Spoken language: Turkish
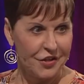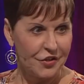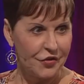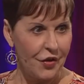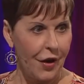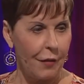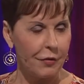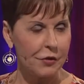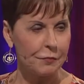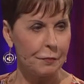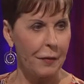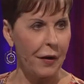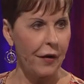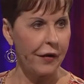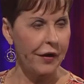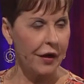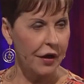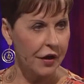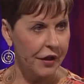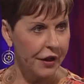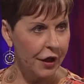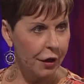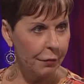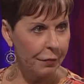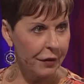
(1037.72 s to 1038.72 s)
Az da
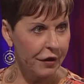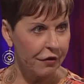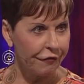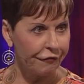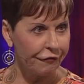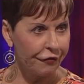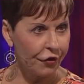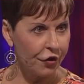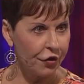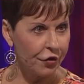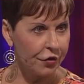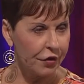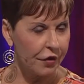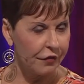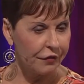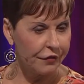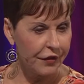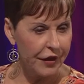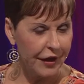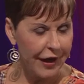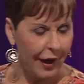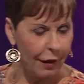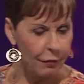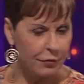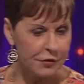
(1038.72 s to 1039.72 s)
olsa meyve veriyordum.
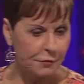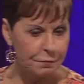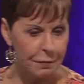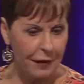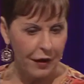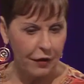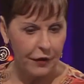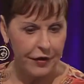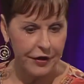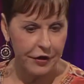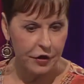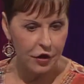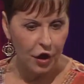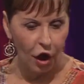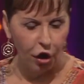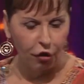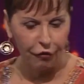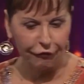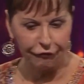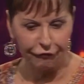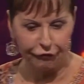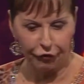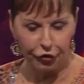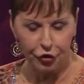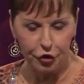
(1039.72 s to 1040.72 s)
Sonra hiç
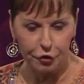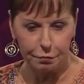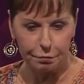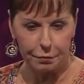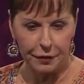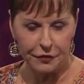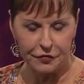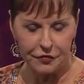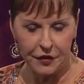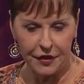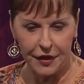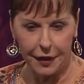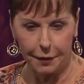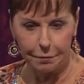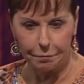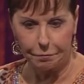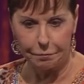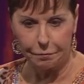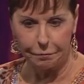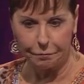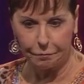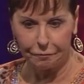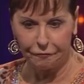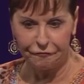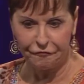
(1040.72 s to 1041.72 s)
vermemeye başladım.
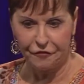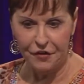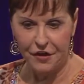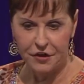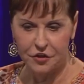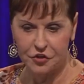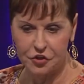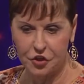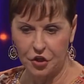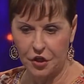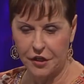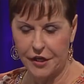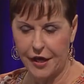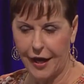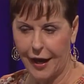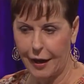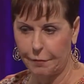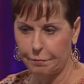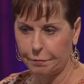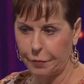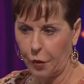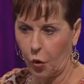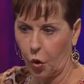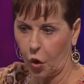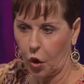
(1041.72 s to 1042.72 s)
Sonunda
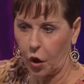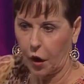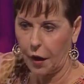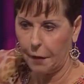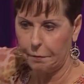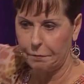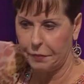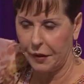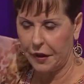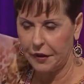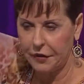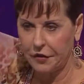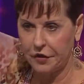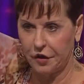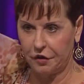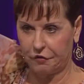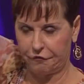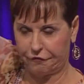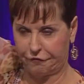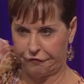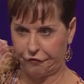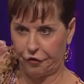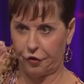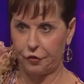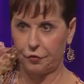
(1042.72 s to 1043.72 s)
bereketli bir
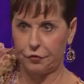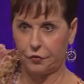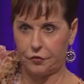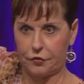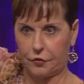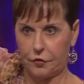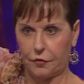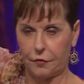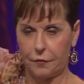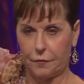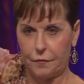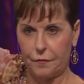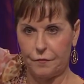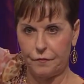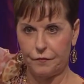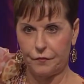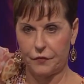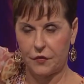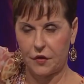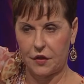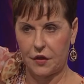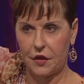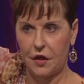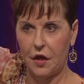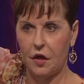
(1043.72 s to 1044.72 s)
şekilde meyve verdim.
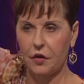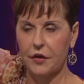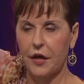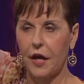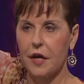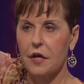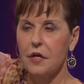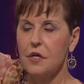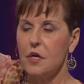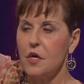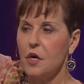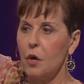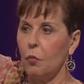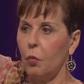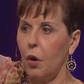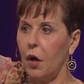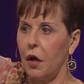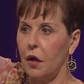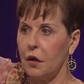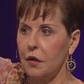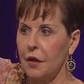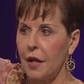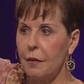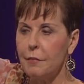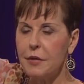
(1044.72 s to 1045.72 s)
Pekala,
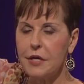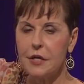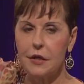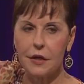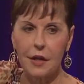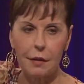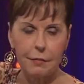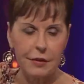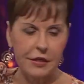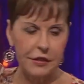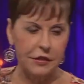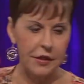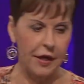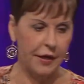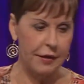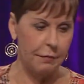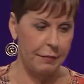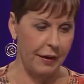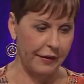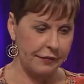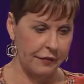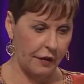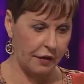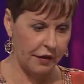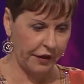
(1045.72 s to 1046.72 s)
meyve konusunu
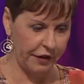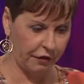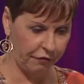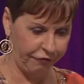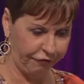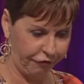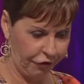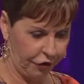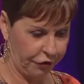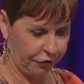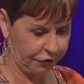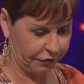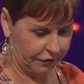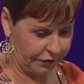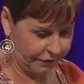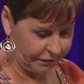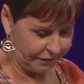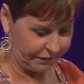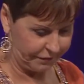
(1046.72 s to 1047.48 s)
biraz daha açalım.